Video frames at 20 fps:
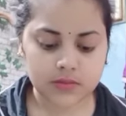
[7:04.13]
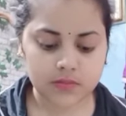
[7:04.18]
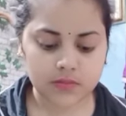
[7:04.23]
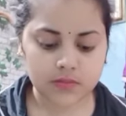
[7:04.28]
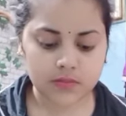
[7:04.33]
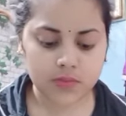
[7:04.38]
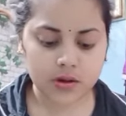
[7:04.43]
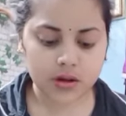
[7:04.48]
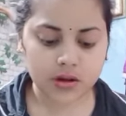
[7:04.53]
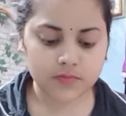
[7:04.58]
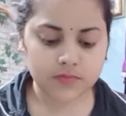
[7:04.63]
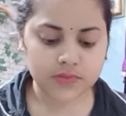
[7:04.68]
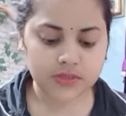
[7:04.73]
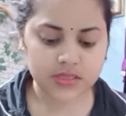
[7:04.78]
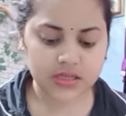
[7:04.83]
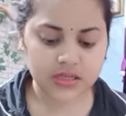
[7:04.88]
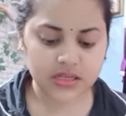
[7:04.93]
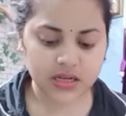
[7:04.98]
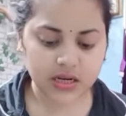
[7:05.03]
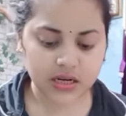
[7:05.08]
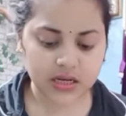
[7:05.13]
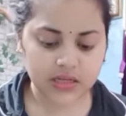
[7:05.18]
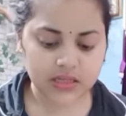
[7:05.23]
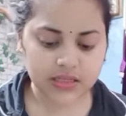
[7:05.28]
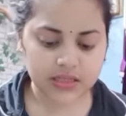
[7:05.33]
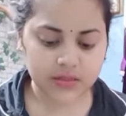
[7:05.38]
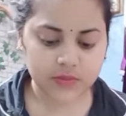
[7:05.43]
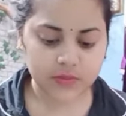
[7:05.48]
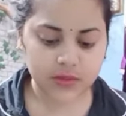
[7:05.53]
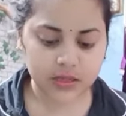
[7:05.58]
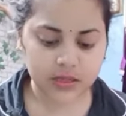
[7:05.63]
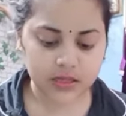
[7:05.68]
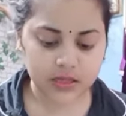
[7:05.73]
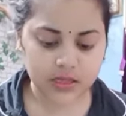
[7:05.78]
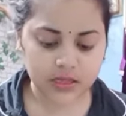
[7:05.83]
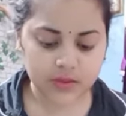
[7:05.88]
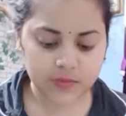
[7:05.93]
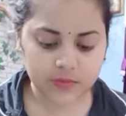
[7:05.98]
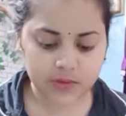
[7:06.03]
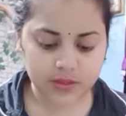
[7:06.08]
ভাবছি এই কানেরটা ভাল
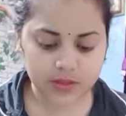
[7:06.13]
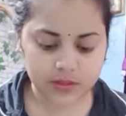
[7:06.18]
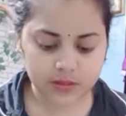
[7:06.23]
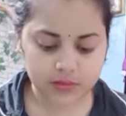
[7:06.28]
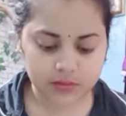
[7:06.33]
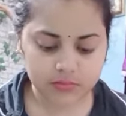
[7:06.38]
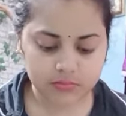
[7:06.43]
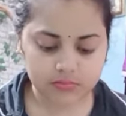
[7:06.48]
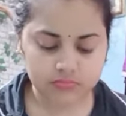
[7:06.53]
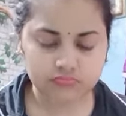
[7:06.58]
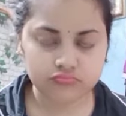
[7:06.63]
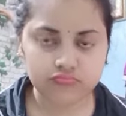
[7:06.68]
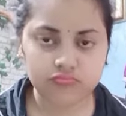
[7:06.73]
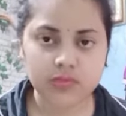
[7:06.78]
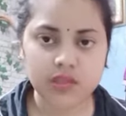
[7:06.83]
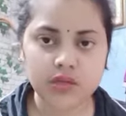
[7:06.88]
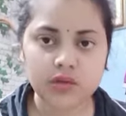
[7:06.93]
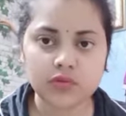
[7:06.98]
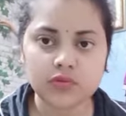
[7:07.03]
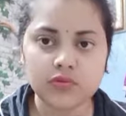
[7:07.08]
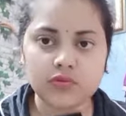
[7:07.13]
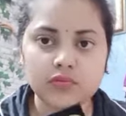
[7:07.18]
লাগবে কিনা দেখো তো